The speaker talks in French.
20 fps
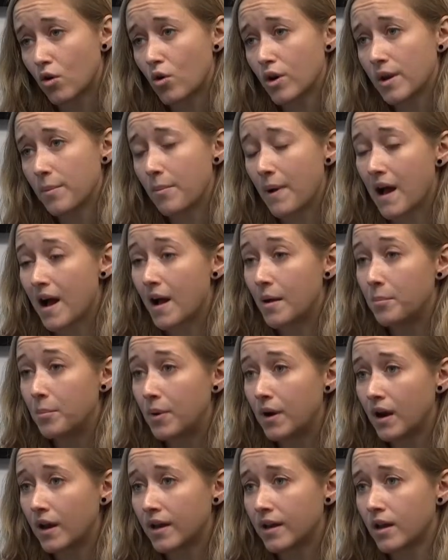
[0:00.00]
n'est pas à
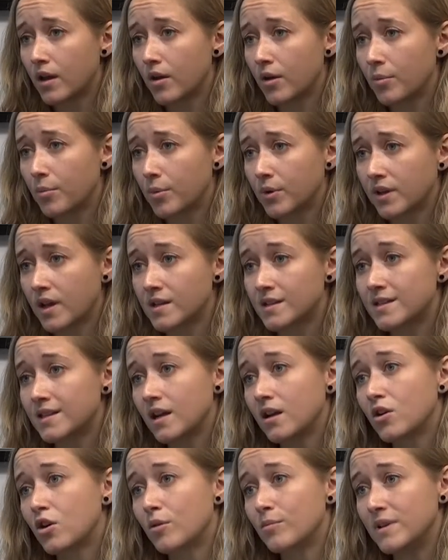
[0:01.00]
plein euh,
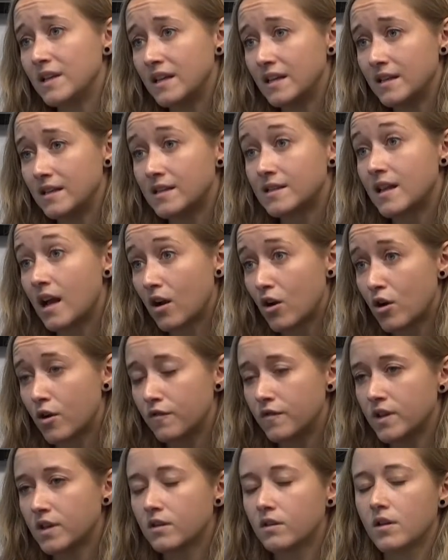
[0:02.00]
potentiel comme les sans
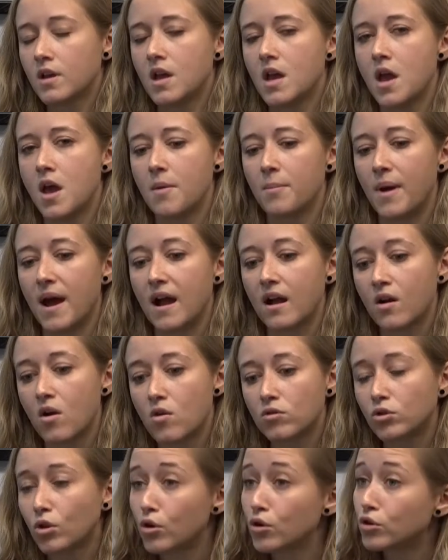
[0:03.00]
COVID. Par
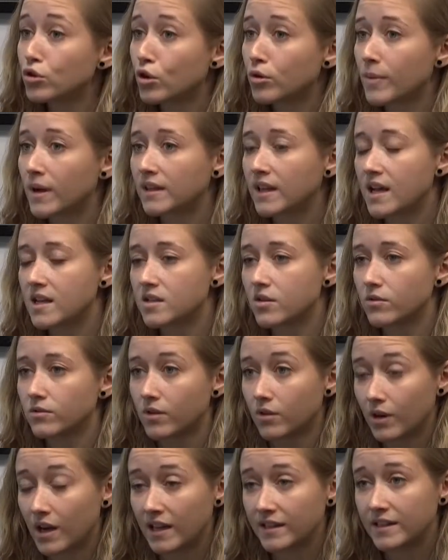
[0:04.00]
contre, on a une augmentation.
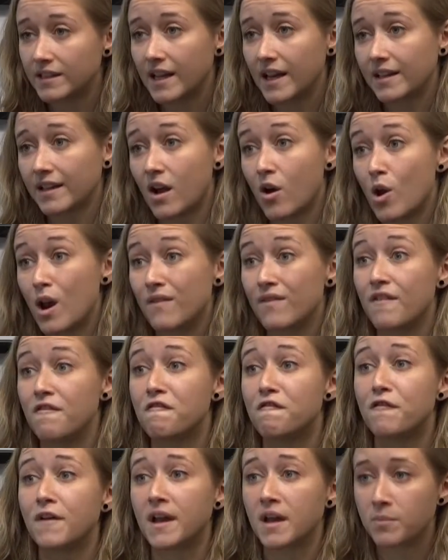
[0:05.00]
Donc, l'année dernière, on avait
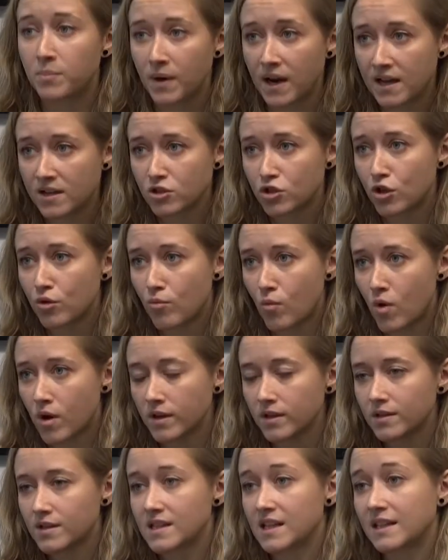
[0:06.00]
20 places de
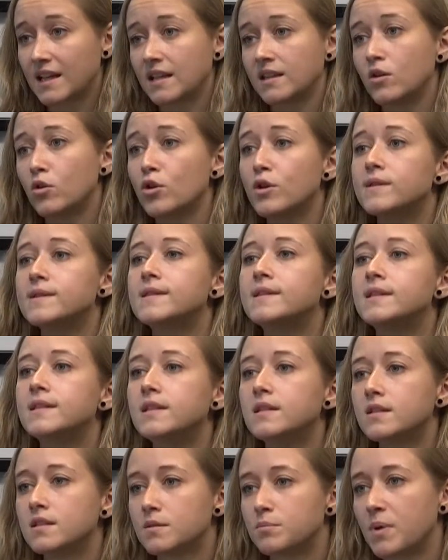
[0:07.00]
moins. Cette année, on a
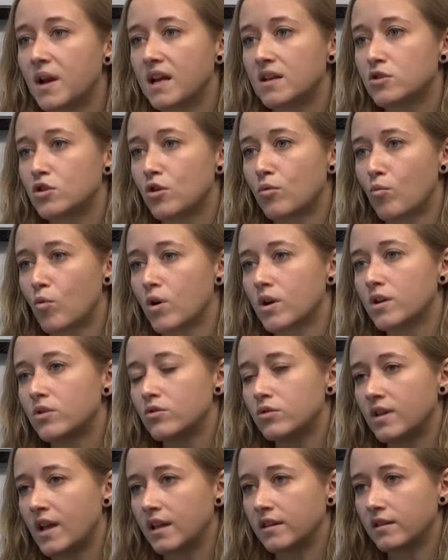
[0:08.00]
10 places de moins
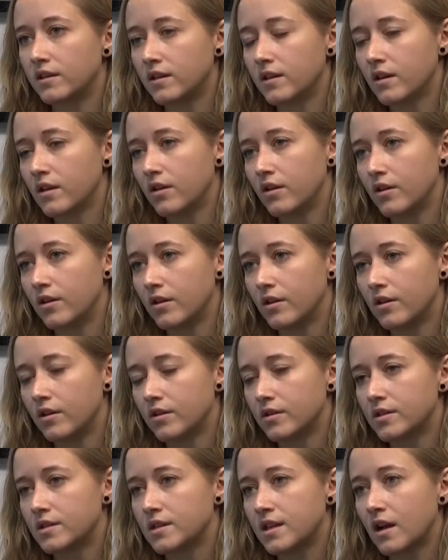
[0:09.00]
qu'une année euh,
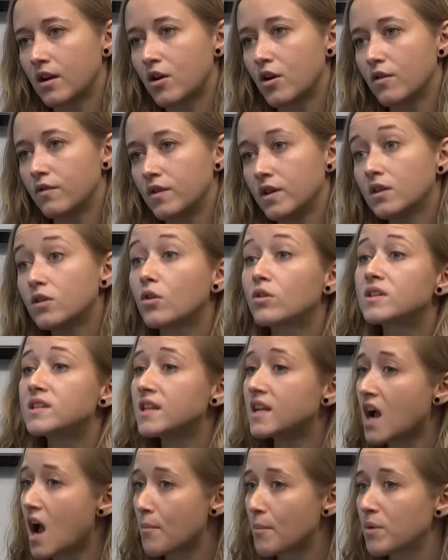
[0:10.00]
sans COVID. Donc,
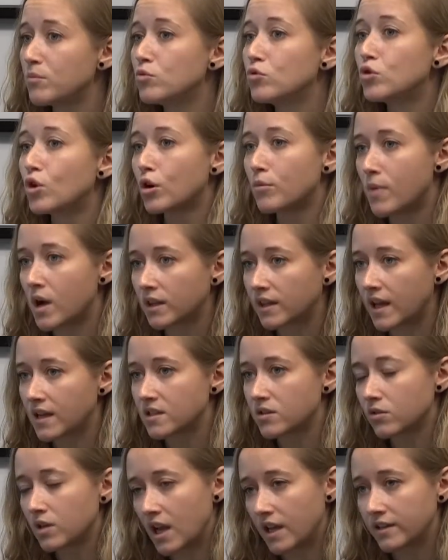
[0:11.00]
c'est quand même une
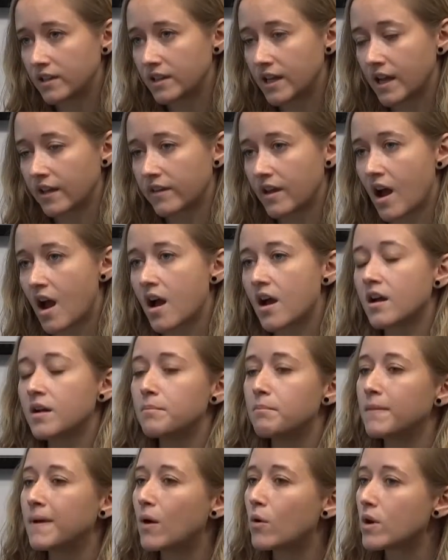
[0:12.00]
augmentation de l'année dernière,
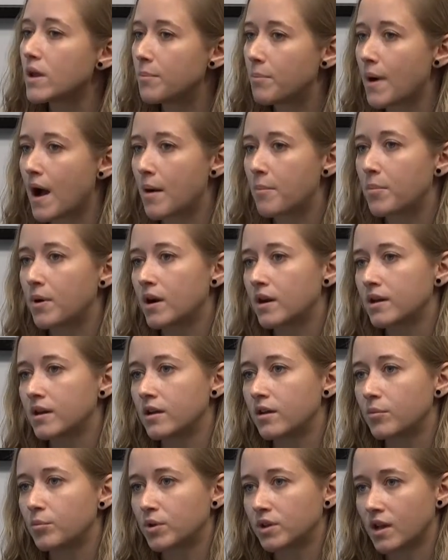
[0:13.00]
mais on n'est pas à
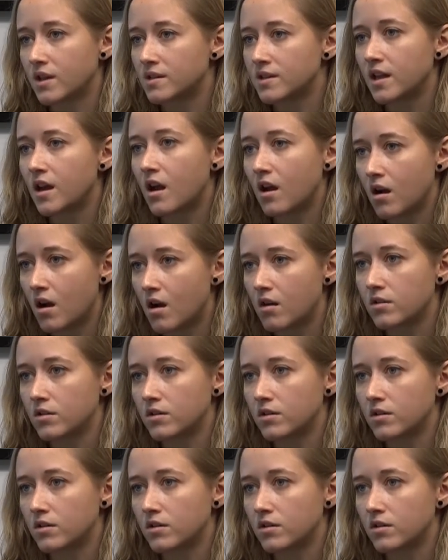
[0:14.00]
plein potentiel encore.